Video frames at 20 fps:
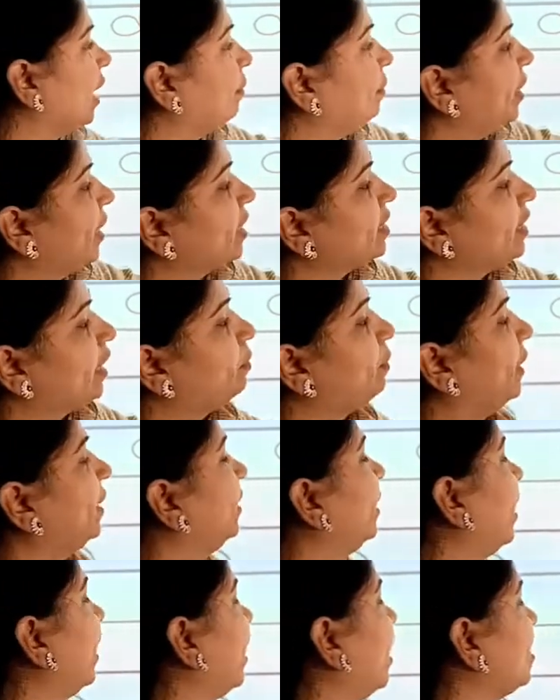अब ये अक्षर
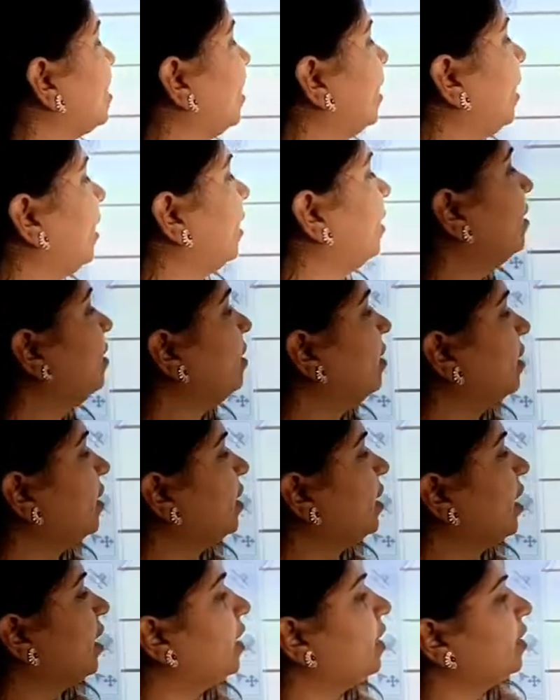बनता कैसे है
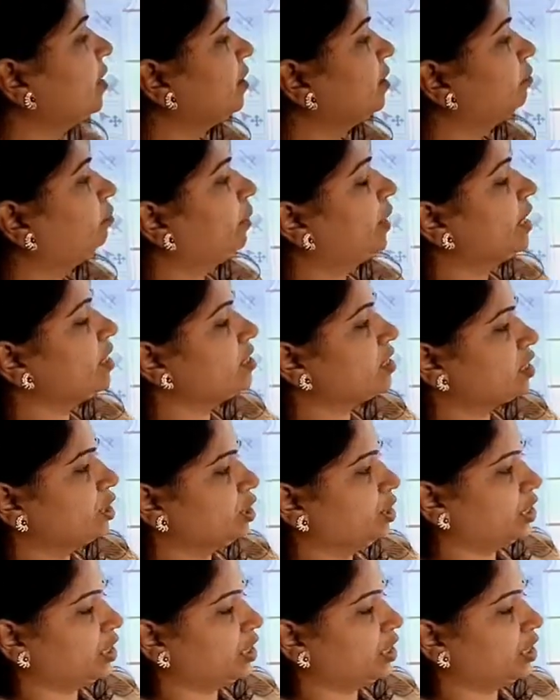क प्लस